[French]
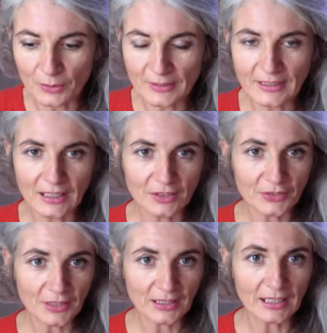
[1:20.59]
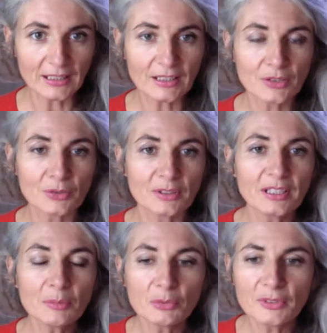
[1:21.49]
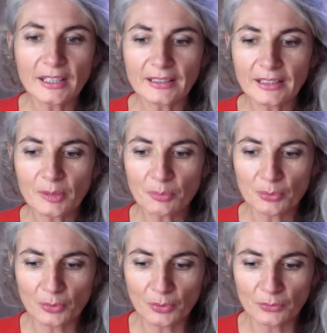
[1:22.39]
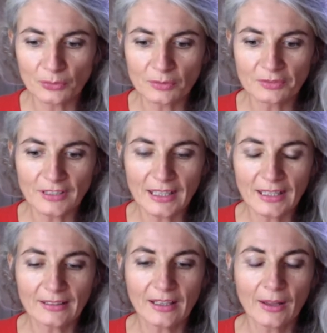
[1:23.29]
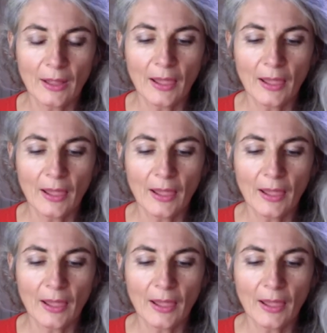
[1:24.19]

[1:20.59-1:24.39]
cette fin d'année, ce début d'année, pour vous, va être